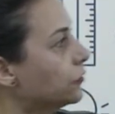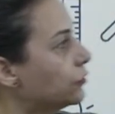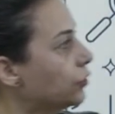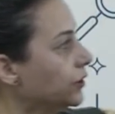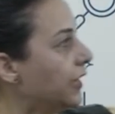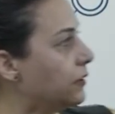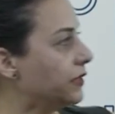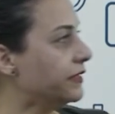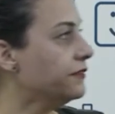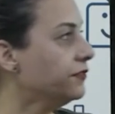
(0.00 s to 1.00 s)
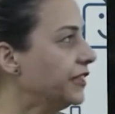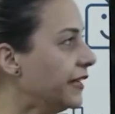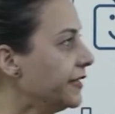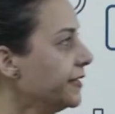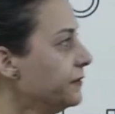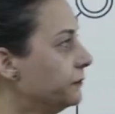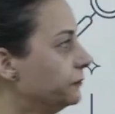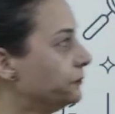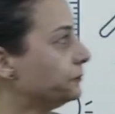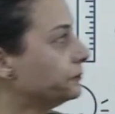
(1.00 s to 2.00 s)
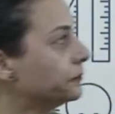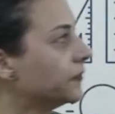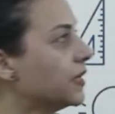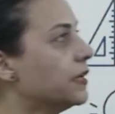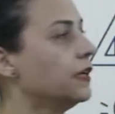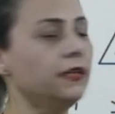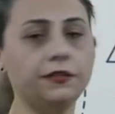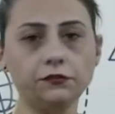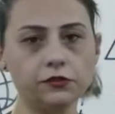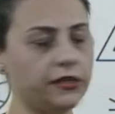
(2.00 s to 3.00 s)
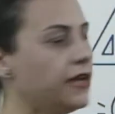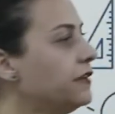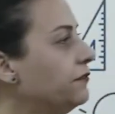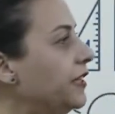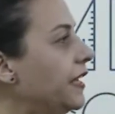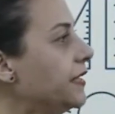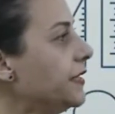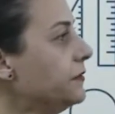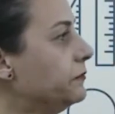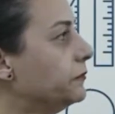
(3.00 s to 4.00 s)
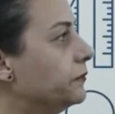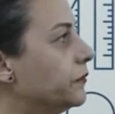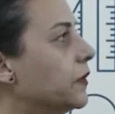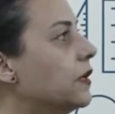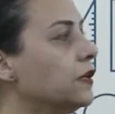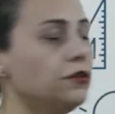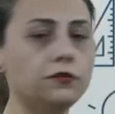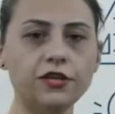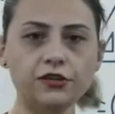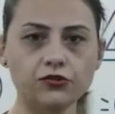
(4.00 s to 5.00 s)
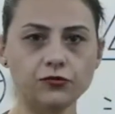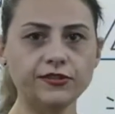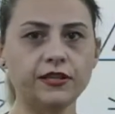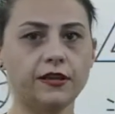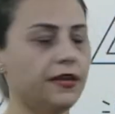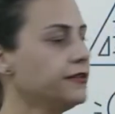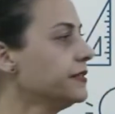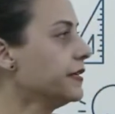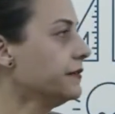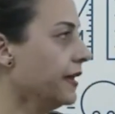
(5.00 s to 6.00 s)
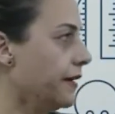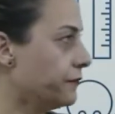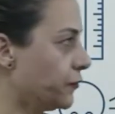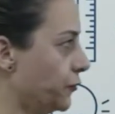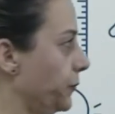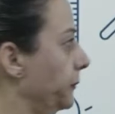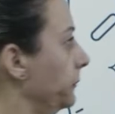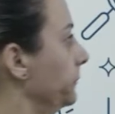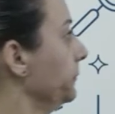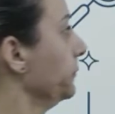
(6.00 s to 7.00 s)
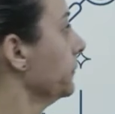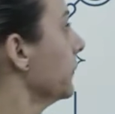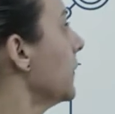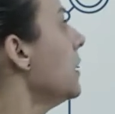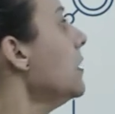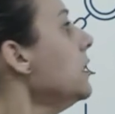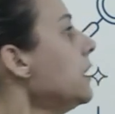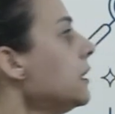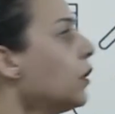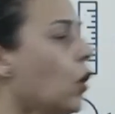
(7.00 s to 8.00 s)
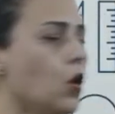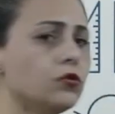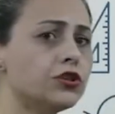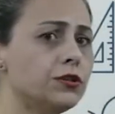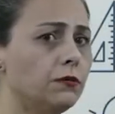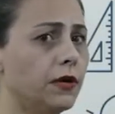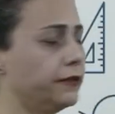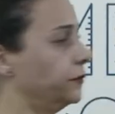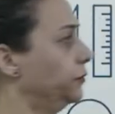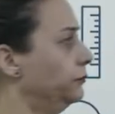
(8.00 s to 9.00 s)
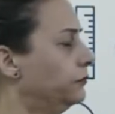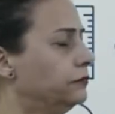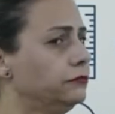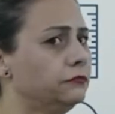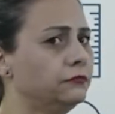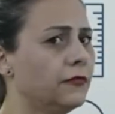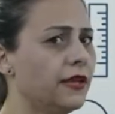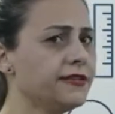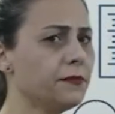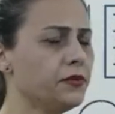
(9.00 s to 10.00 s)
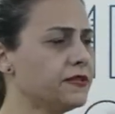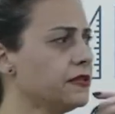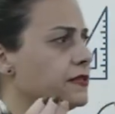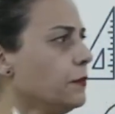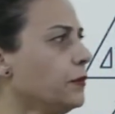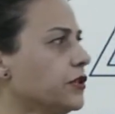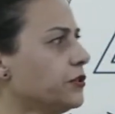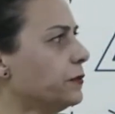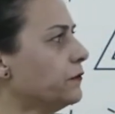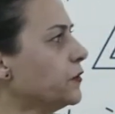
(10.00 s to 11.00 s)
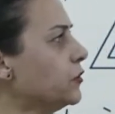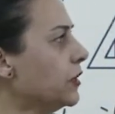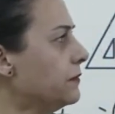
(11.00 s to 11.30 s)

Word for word: total da refinaria, litro na refinaria e o reajuste em centavos. Continuando, essa pesquisa, poxa professora,